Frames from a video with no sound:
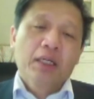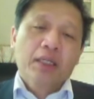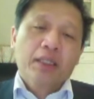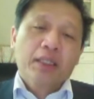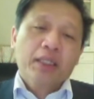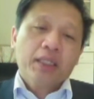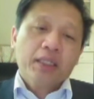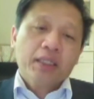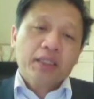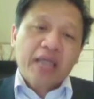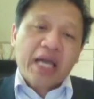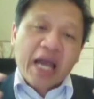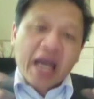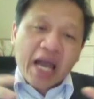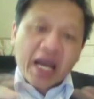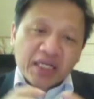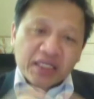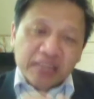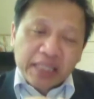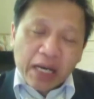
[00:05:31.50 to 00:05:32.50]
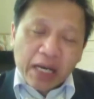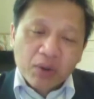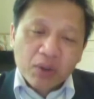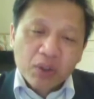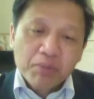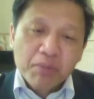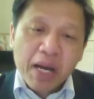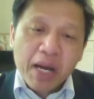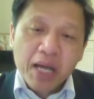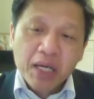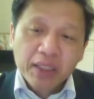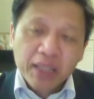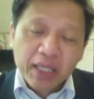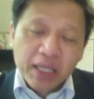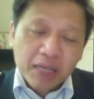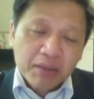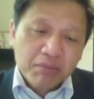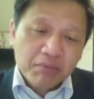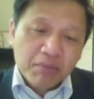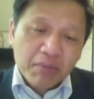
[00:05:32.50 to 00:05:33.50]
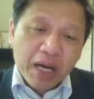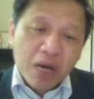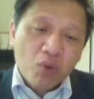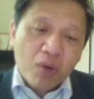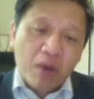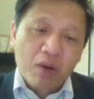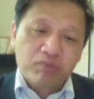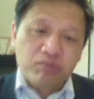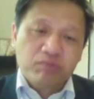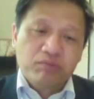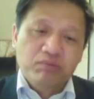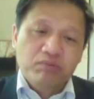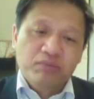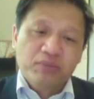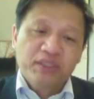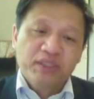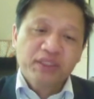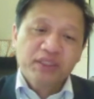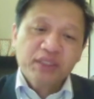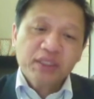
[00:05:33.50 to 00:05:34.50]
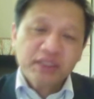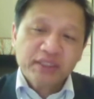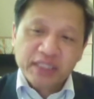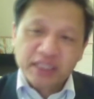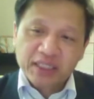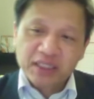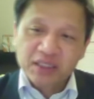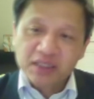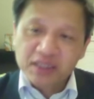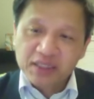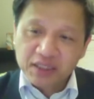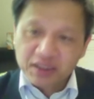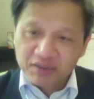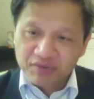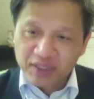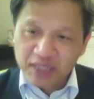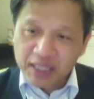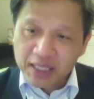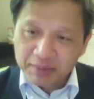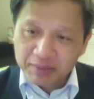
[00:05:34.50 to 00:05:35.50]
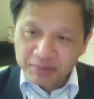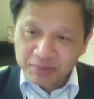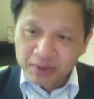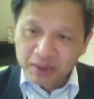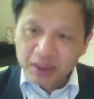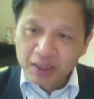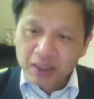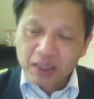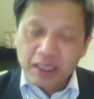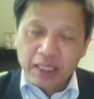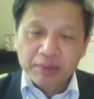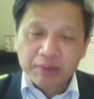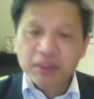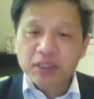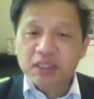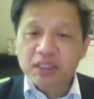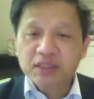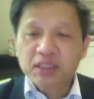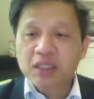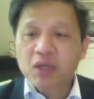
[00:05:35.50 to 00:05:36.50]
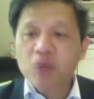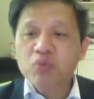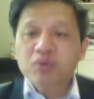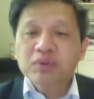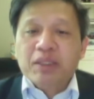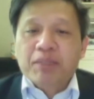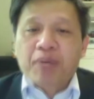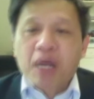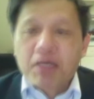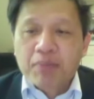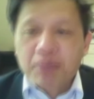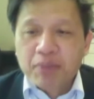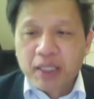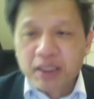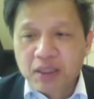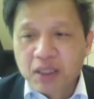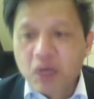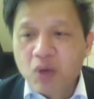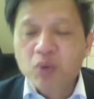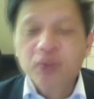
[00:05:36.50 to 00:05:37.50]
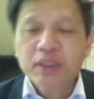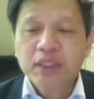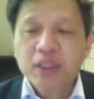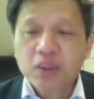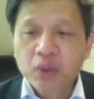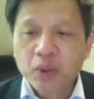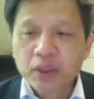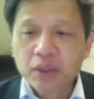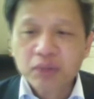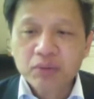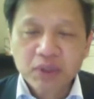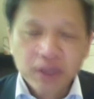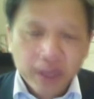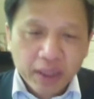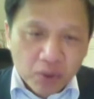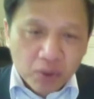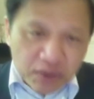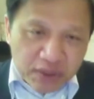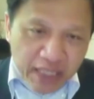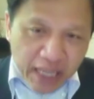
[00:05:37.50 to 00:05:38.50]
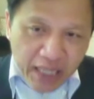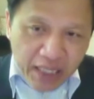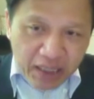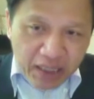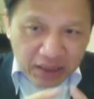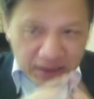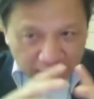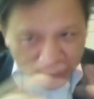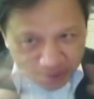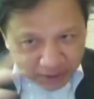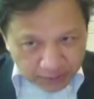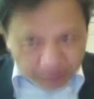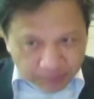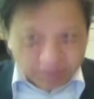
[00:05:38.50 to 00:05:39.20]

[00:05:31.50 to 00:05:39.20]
cái cái hàng rào nó ba đang bao bọc nó siết chặt người dân ở Việt Nam làm cho người dân không tập hợp lại được không có tiếng nói được nó kéo giãn nó ra